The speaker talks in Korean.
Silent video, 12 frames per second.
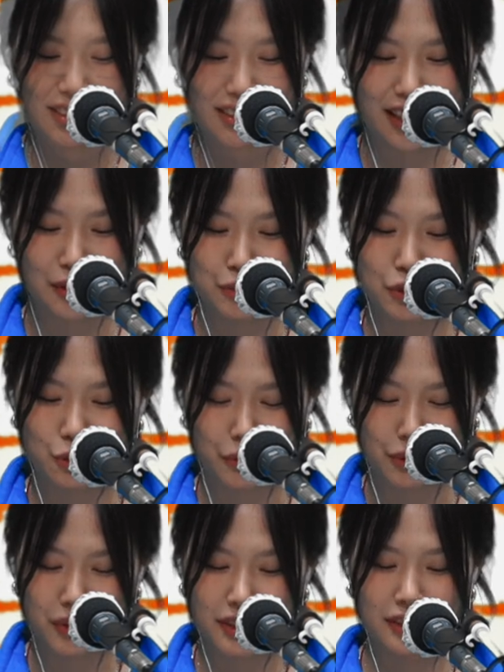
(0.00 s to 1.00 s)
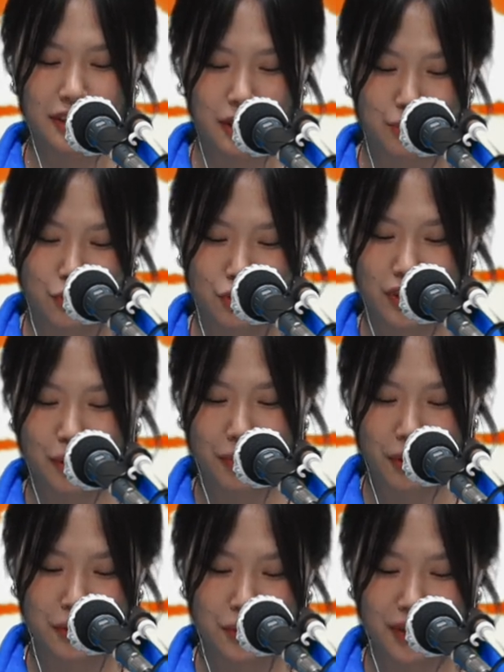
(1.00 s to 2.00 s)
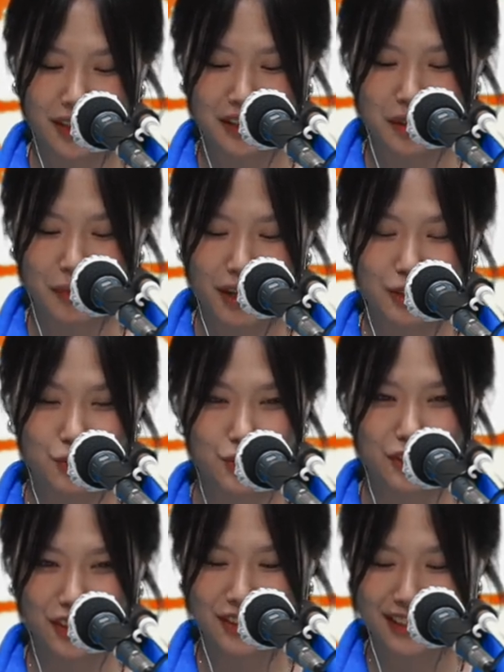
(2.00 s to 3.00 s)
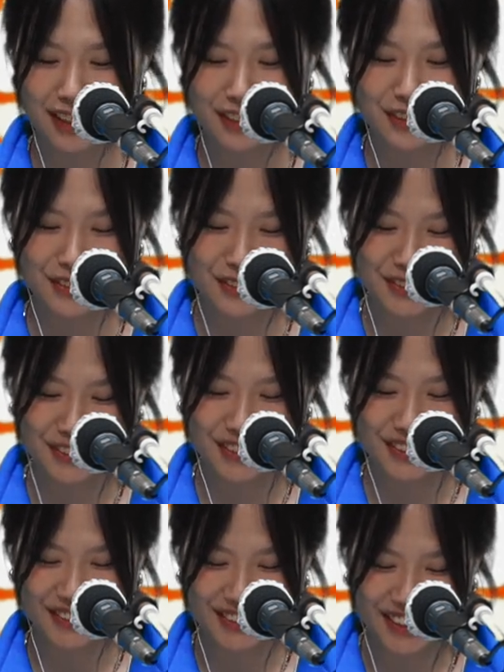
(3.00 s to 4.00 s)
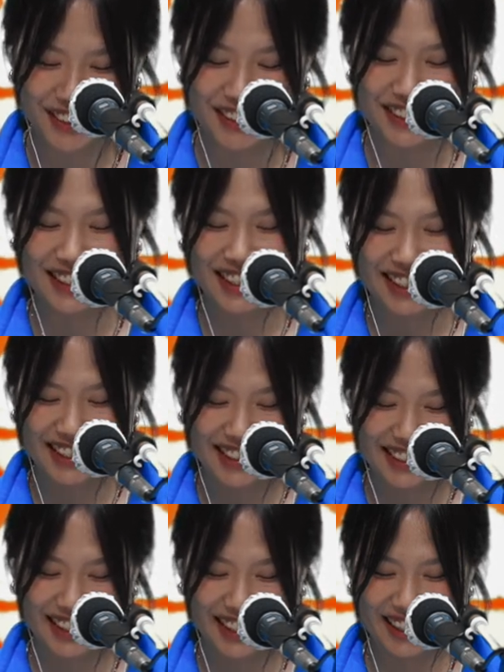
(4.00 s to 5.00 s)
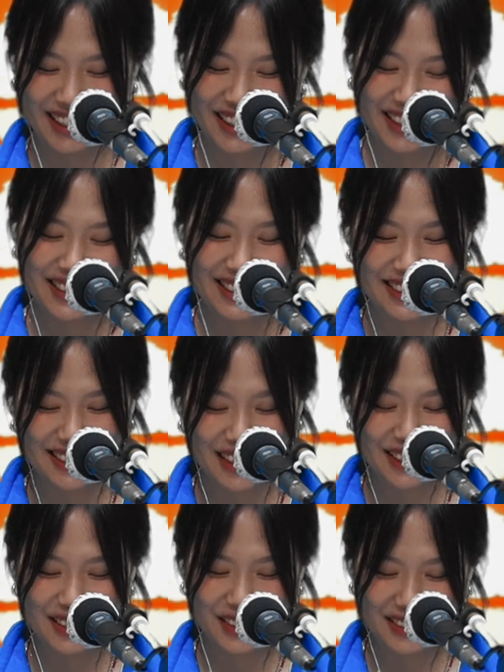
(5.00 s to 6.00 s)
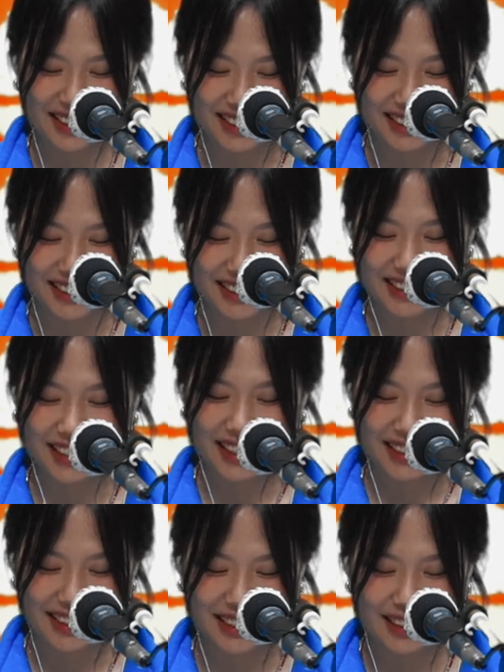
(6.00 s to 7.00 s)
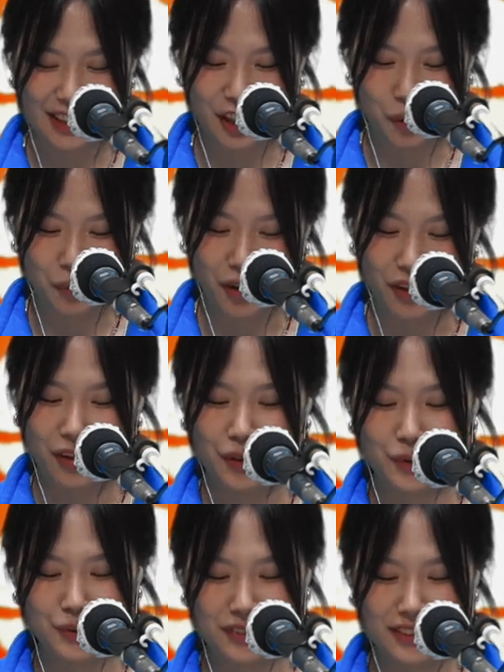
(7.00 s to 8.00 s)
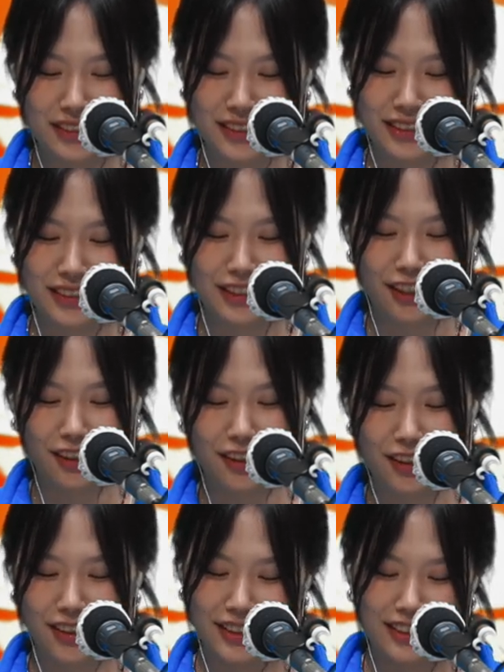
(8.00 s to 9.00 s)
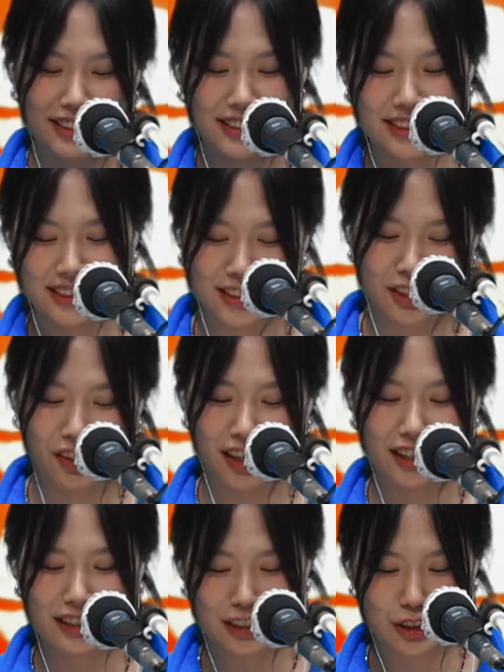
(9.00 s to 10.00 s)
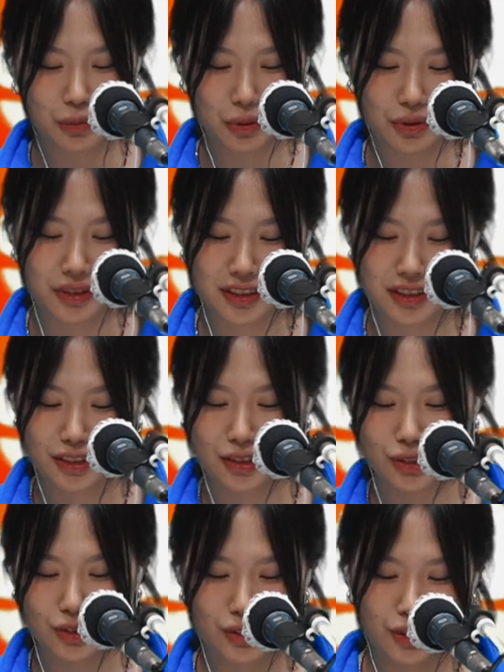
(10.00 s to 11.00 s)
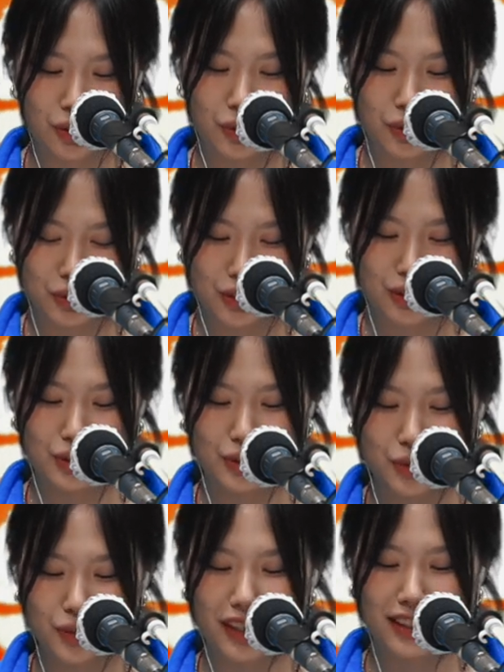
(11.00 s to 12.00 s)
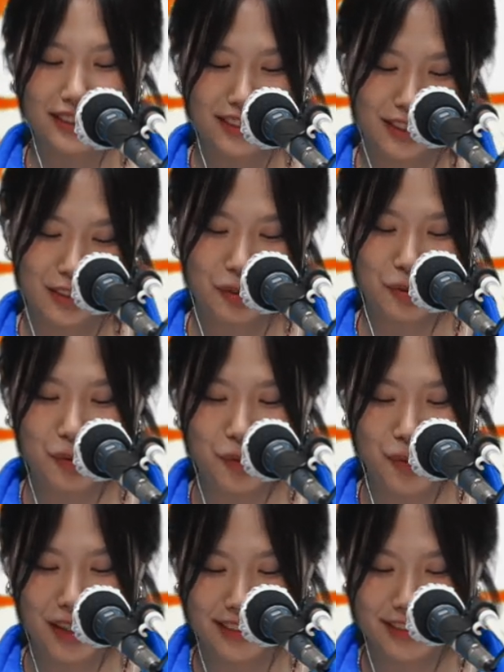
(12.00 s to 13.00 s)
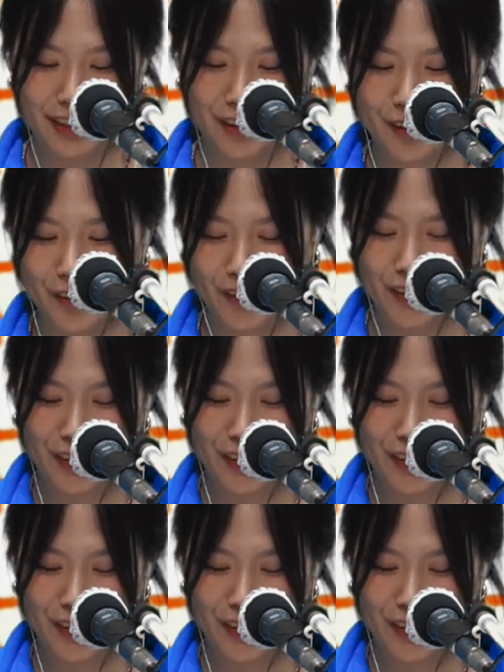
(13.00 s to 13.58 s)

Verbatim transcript: 자문위원 김윤아 평론가님의 추천사 듣고 오셨고요. 네, 스테이션 Z 디스커버 오늘은 저 진저가 직접 고른 추천곡들을 소개해드리려고 하는데요.